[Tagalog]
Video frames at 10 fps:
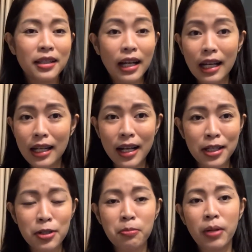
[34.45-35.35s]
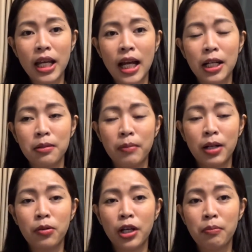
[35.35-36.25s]
na kailangan yung bayaran
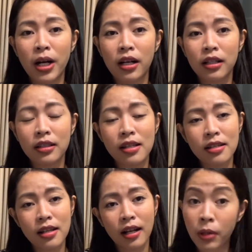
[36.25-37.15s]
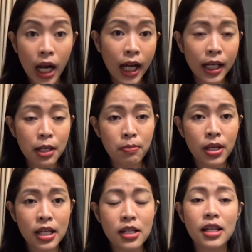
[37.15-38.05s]
bago kayo makarating sa Rakay
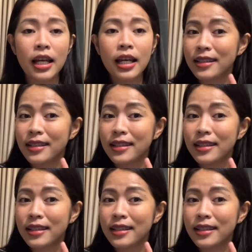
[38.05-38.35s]
Beach,